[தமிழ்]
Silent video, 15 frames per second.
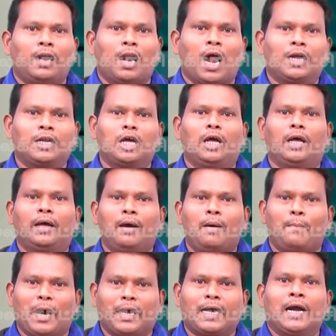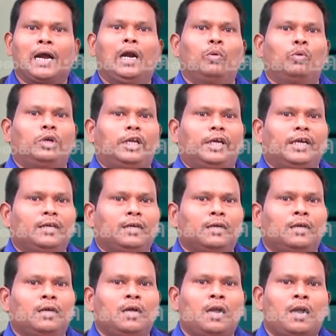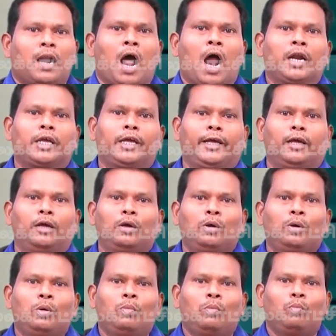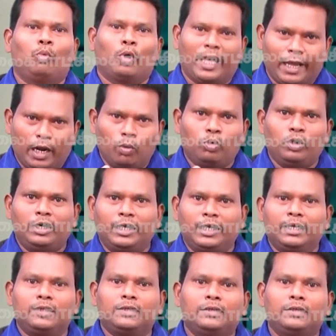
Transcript: நான்கு பக்கங்கள் உண்டு நான்கு முனைகள் உண்டு